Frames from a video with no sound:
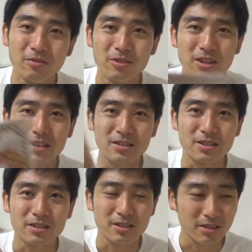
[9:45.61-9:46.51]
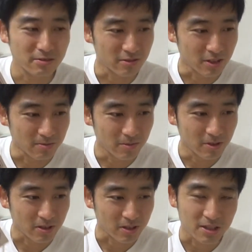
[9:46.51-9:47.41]
お値段約何
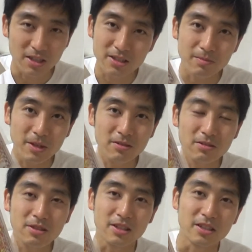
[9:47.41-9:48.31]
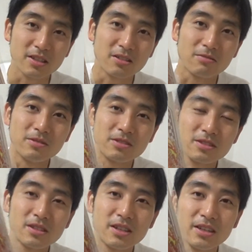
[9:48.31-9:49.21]
倍ですか ?1300 円ぐらいだったと思いま
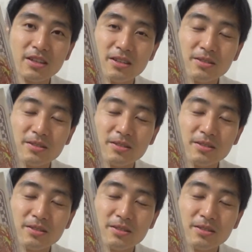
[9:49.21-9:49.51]
す。はい。